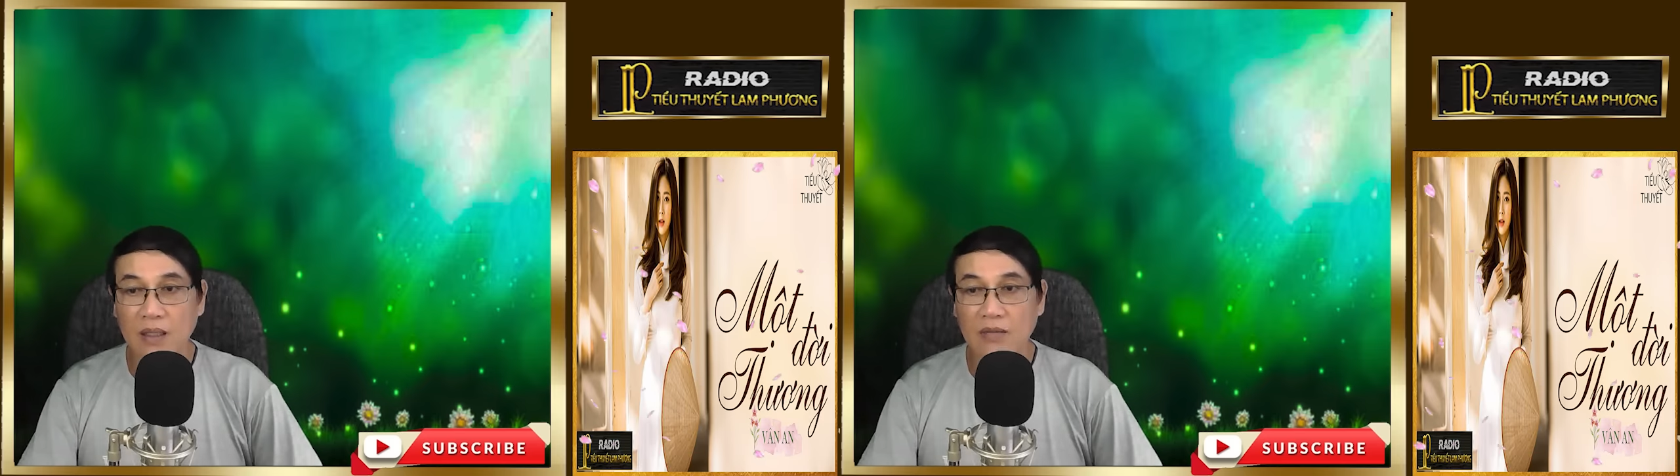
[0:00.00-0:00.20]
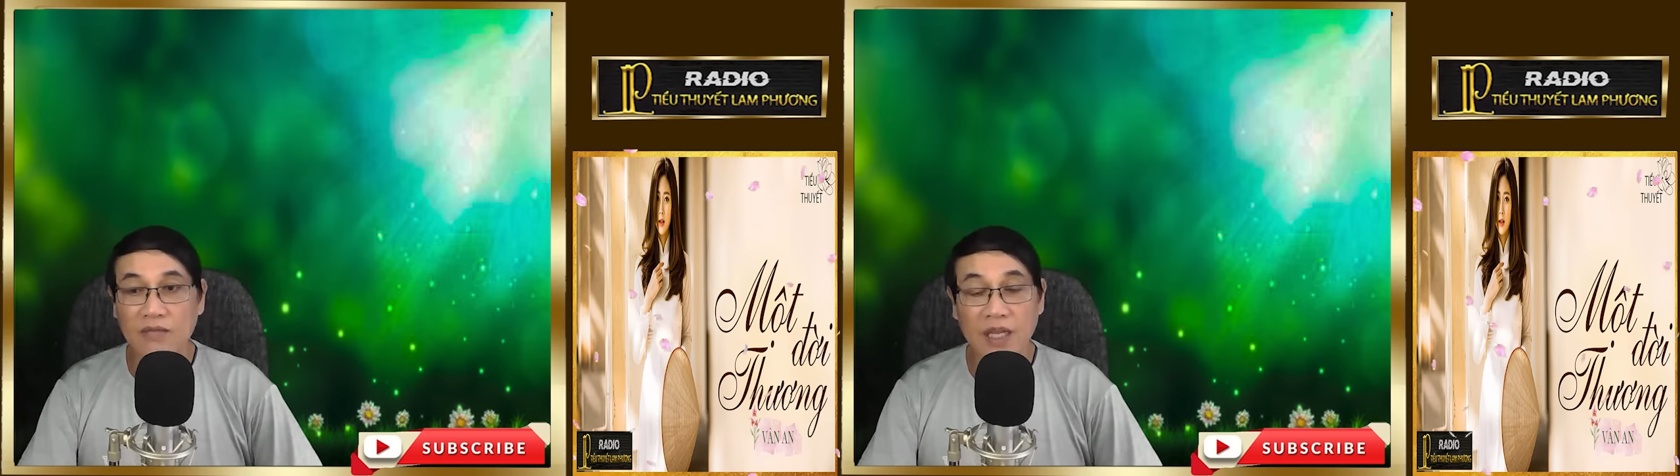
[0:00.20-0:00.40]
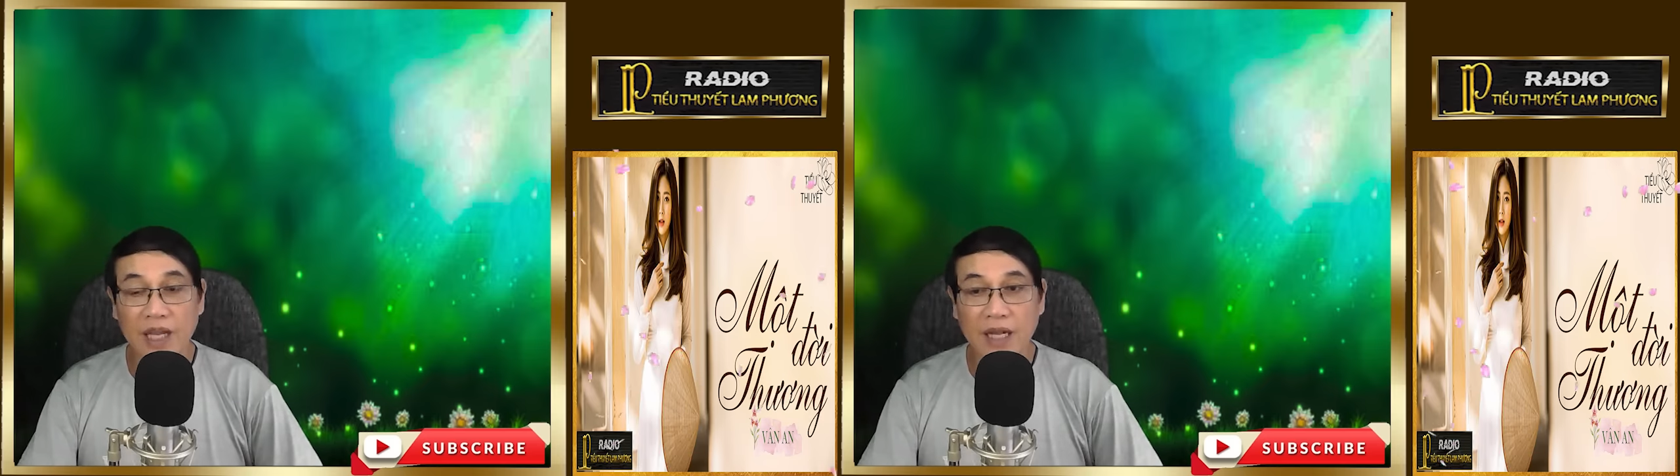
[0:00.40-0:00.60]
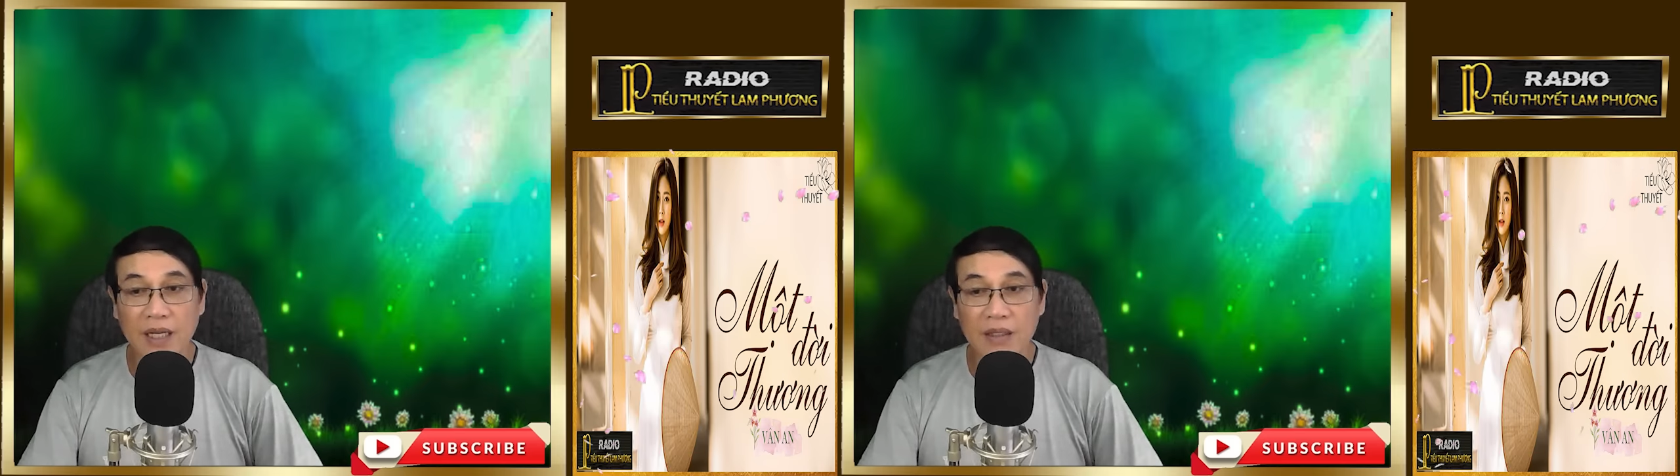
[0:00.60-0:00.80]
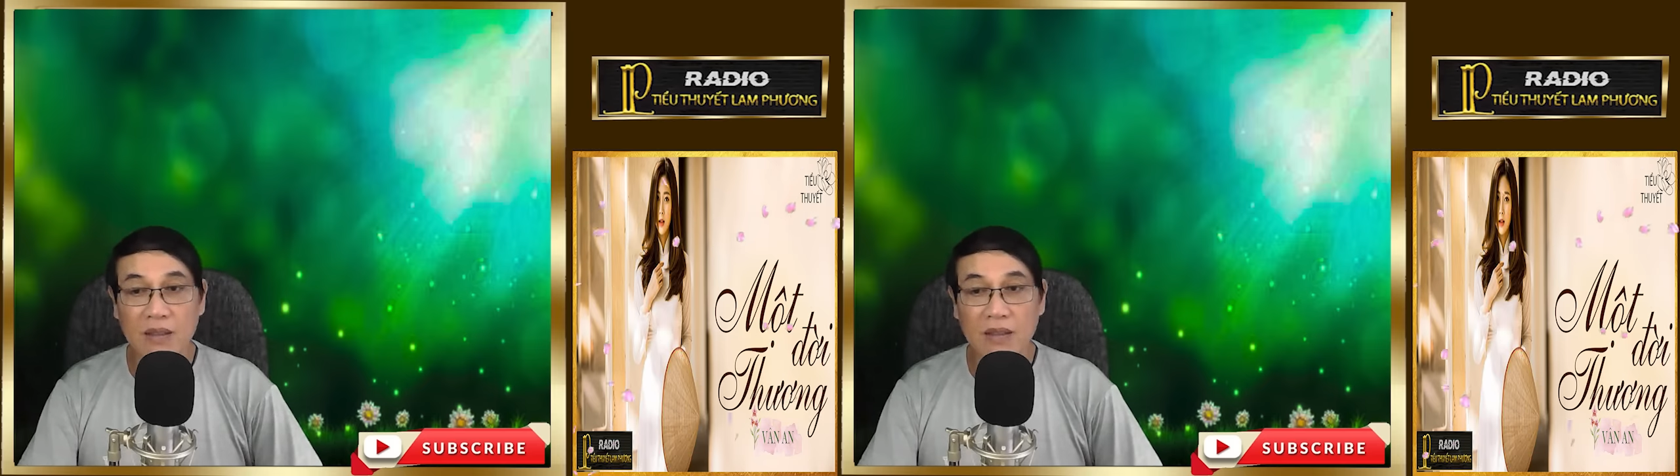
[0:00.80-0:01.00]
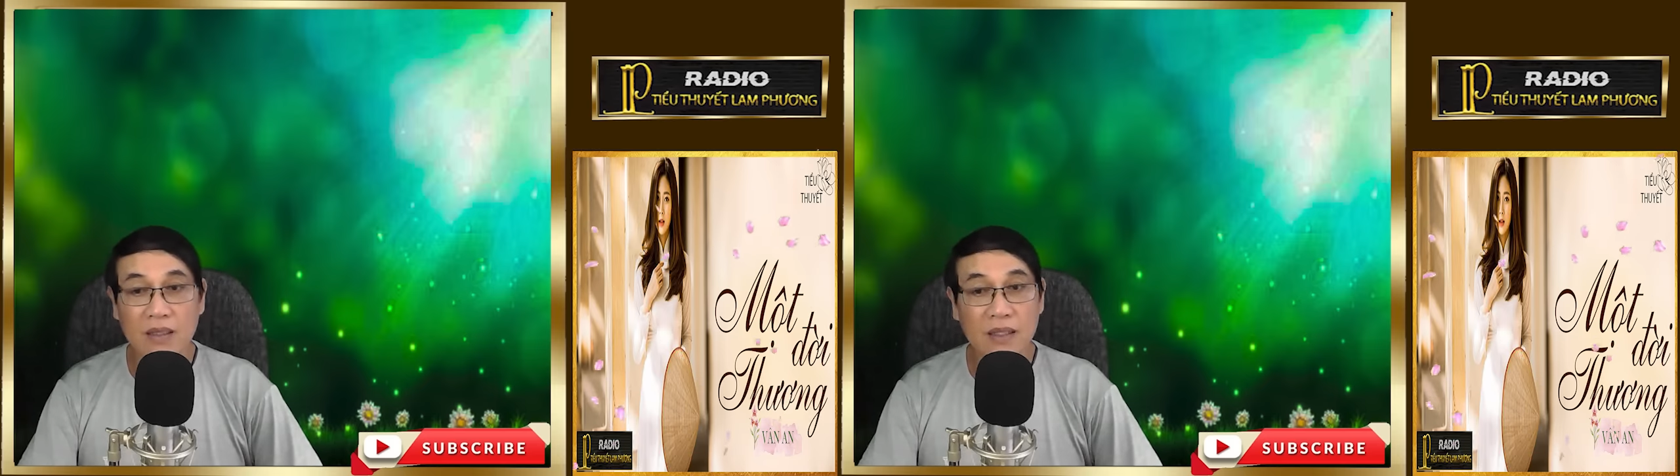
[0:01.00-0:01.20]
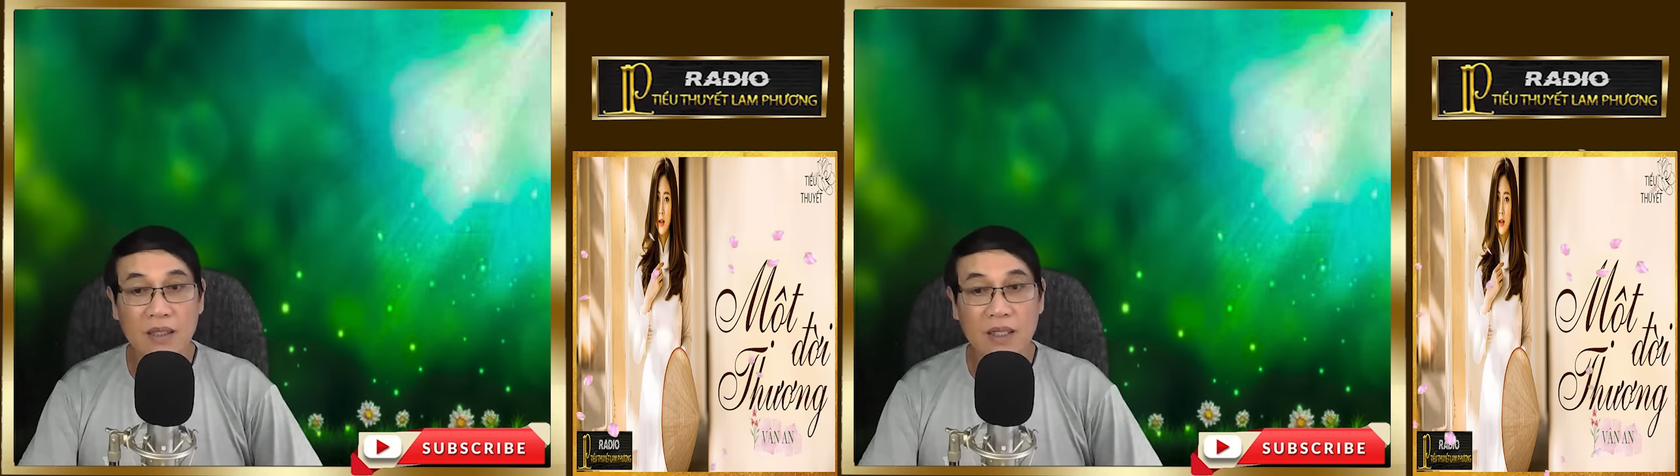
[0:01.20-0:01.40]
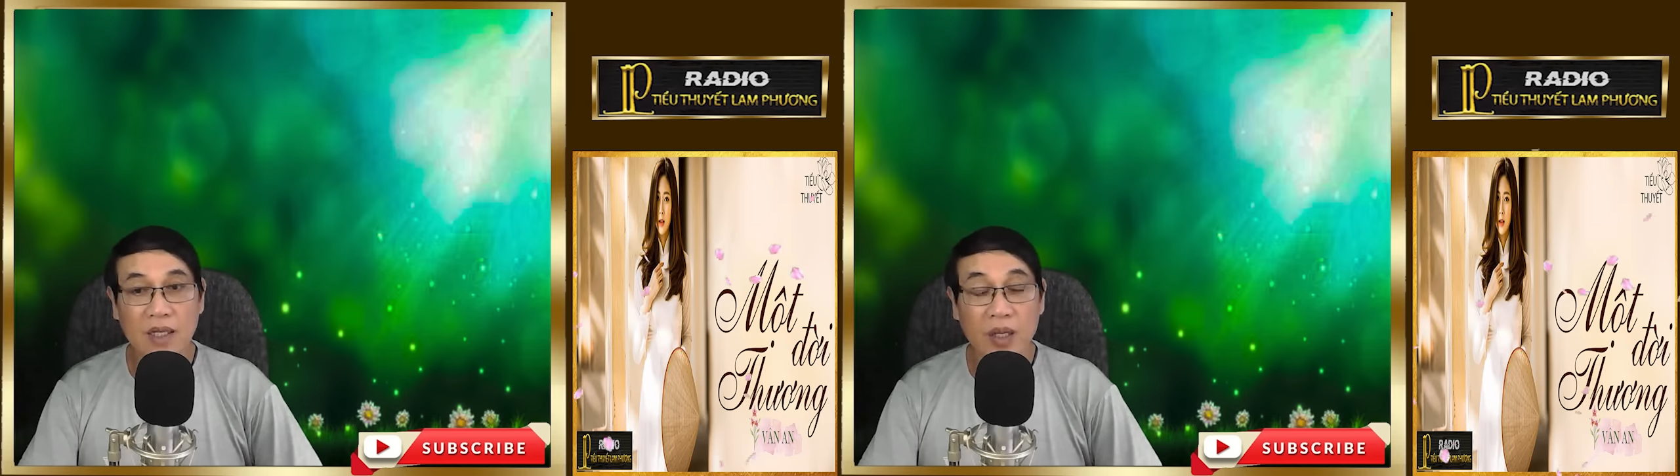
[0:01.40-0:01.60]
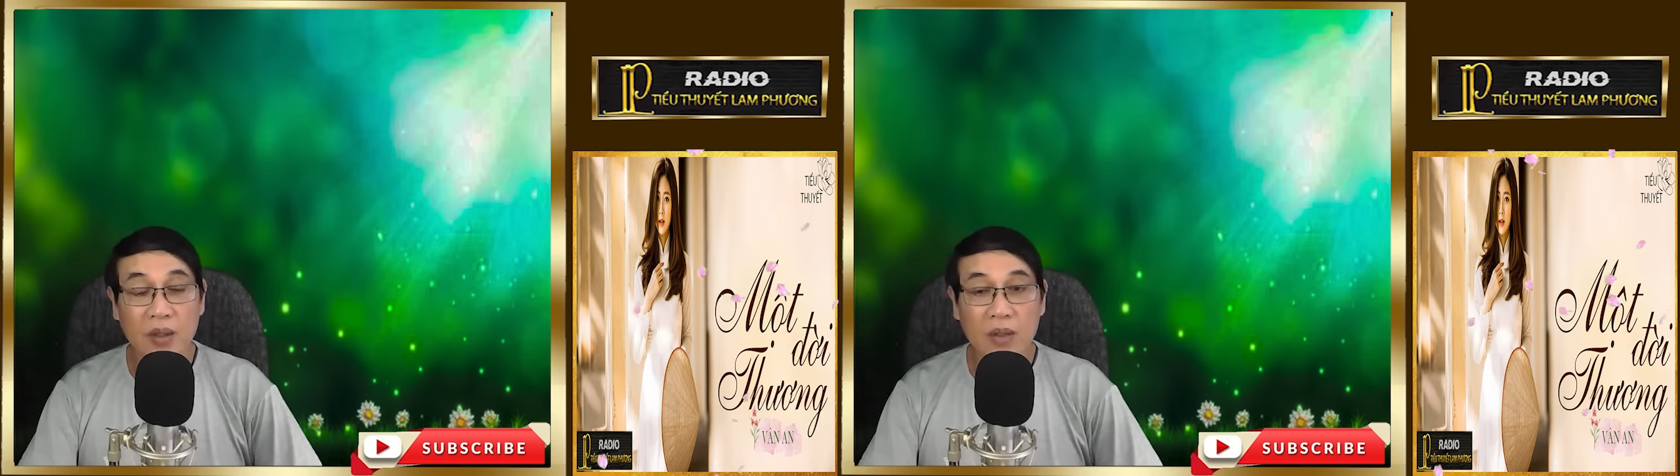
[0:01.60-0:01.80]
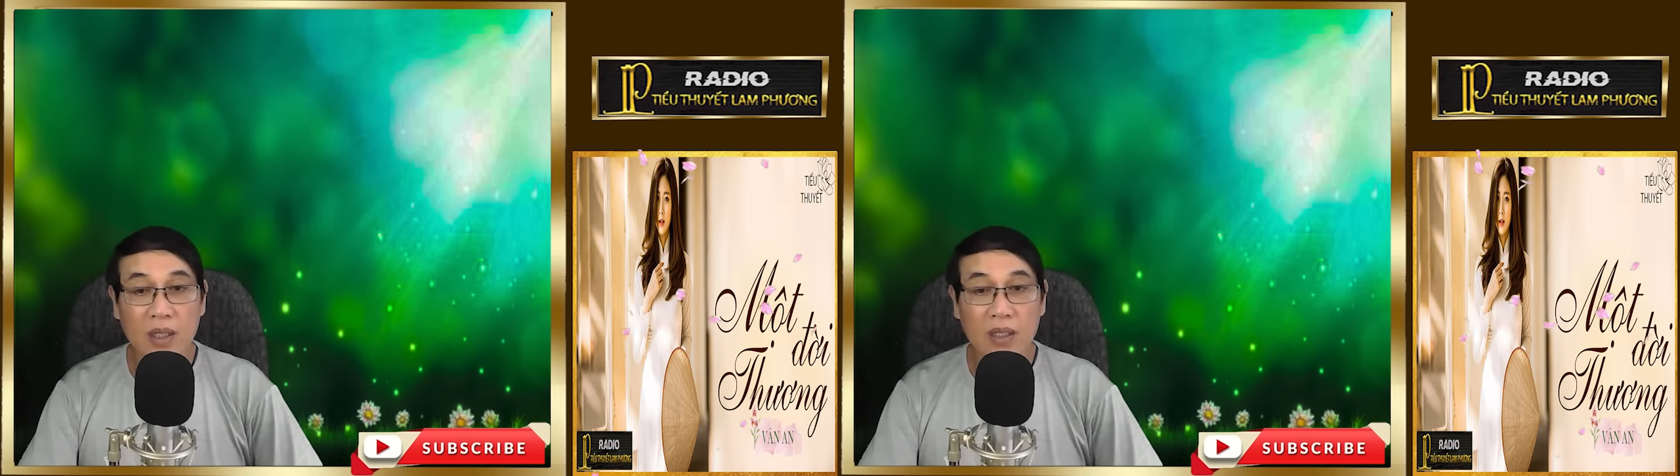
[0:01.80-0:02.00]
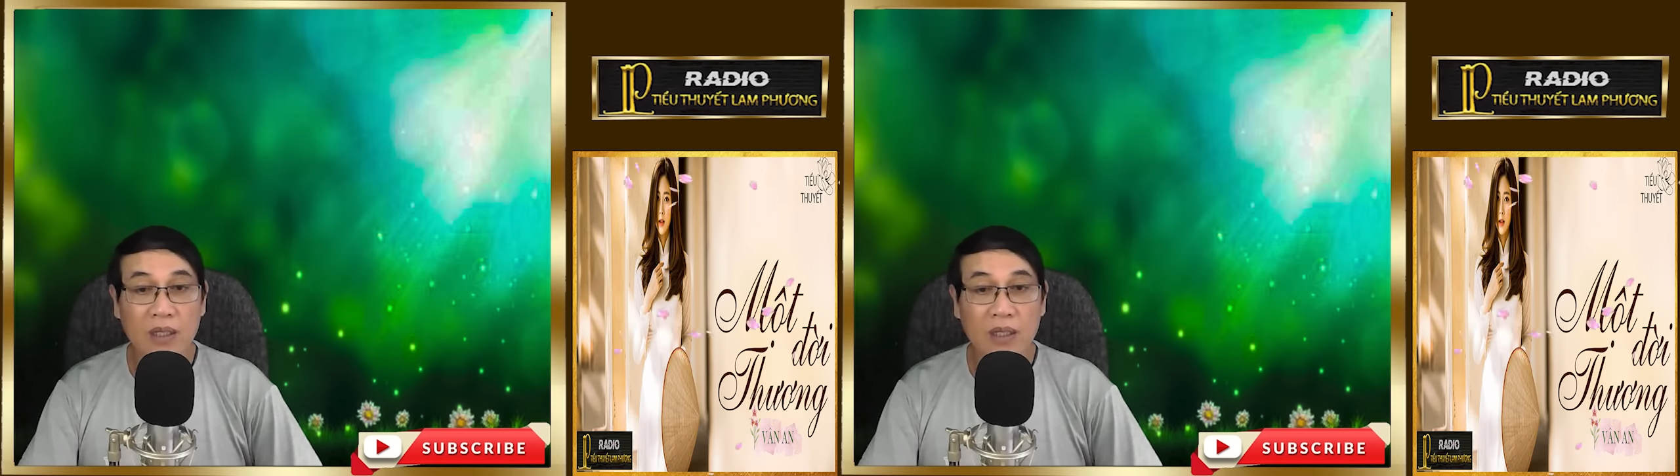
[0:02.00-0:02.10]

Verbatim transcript: Vi An chưa từng yêu